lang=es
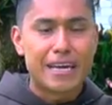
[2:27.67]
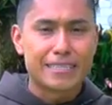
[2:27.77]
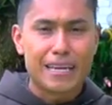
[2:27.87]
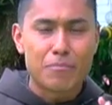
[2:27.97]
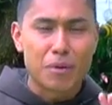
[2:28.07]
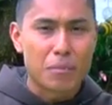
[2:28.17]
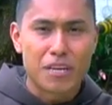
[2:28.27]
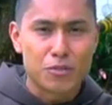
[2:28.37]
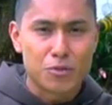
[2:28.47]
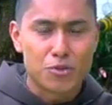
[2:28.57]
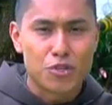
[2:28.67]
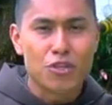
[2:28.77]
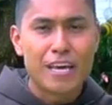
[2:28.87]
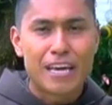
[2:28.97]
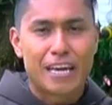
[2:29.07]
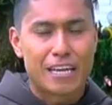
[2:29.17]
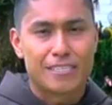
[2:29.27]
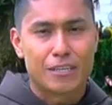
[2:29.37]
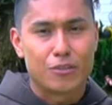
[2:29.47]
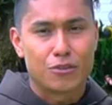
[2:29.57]
Esa es la primera instrucción que el
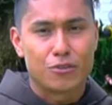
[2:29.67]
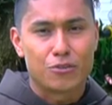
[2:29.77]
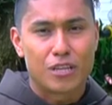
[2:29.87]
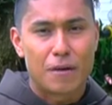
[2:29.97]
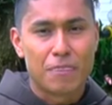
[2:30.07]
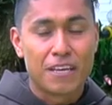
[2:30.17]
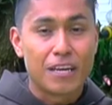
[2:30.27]
Señor nos da